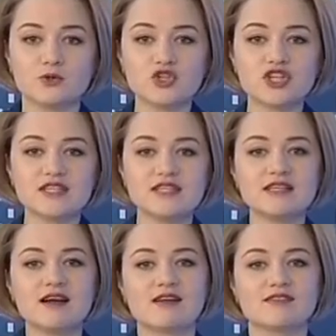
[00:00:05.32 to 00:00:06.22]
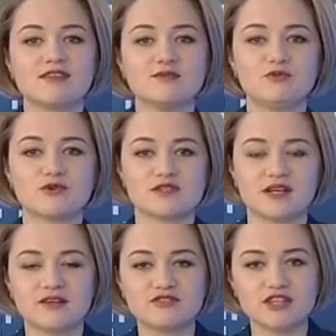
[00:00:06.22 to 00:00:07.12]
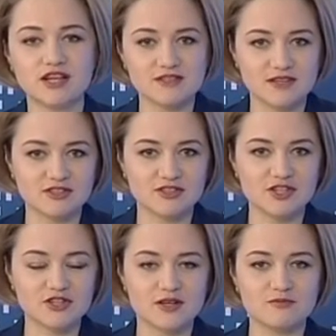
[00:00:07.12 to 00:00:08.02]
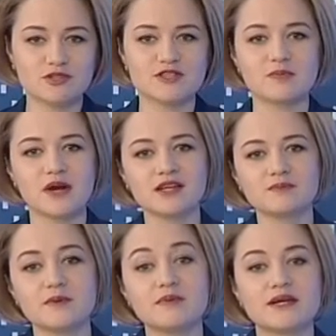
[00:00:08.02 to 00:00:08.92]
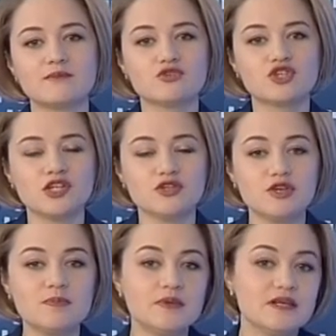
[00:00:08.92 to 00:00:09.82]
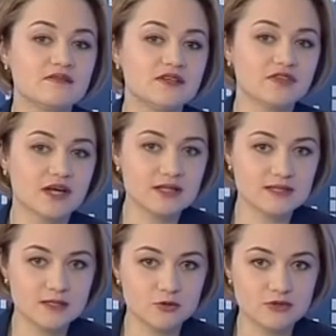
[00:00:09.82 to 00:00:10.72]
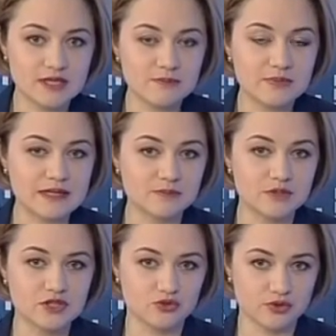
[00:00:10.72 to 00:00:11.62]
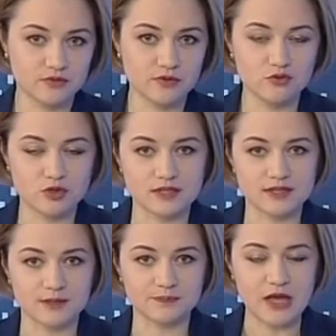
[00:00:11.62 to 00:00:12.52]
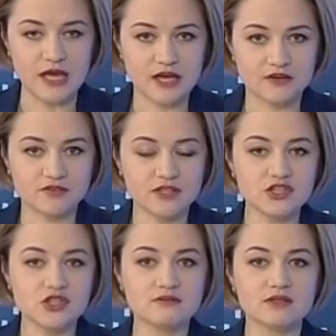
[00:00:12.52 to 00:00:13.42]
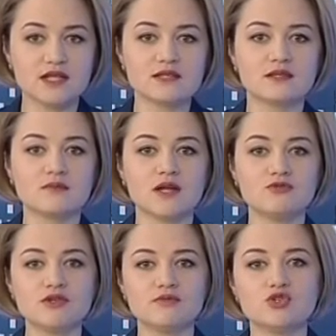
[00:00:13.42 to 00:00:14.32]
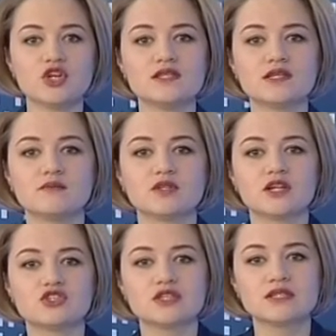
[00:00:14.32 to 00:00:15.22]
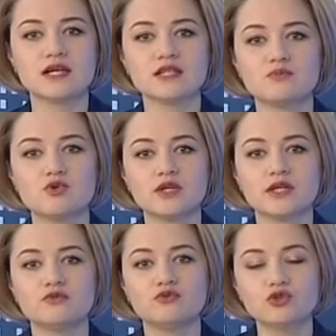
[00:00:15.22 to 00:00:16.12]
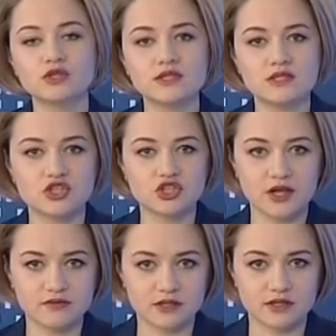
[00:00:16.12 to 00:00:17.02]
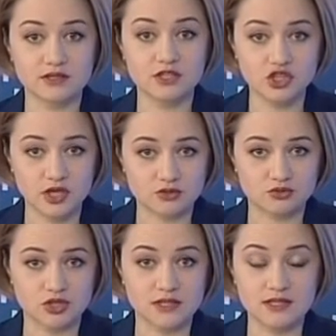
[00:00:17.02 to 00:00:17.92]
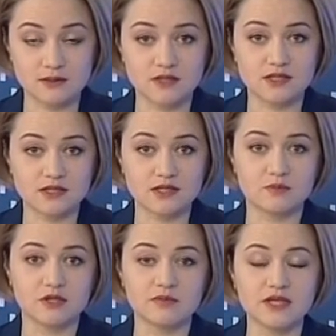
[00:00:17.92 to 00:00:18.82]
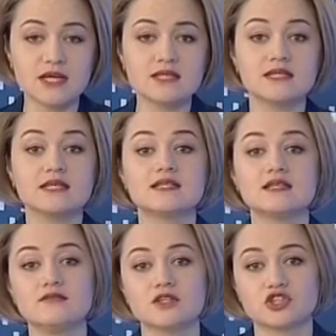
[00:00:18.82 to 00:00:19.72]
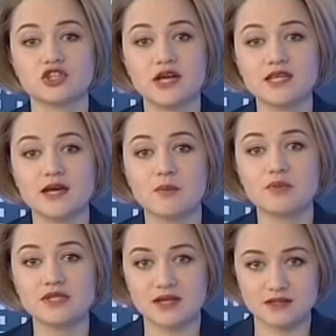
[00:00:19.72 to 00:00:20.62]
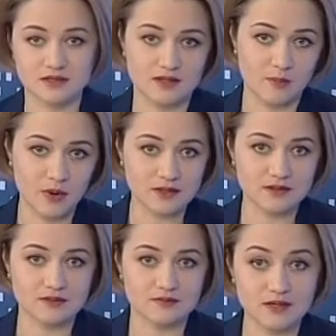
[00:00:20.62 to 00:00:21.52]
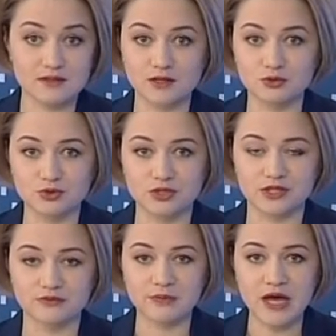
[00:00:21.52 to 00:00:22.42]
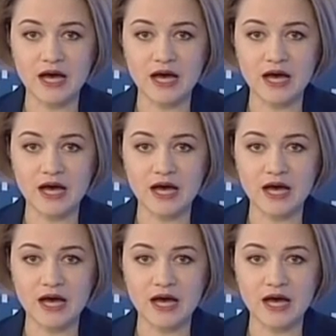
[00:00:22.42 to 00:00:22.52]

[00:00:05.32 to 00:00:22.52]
Учиться никогда не поздно. В Татарстане начал работать проект по переобучению и переквалификации людей предпенсионного возраста. В 2019 году его участниками должны стать более 2000 человек. Сейчас уже 77 предприятий изъявили желание посадить за парты своих сотрудников.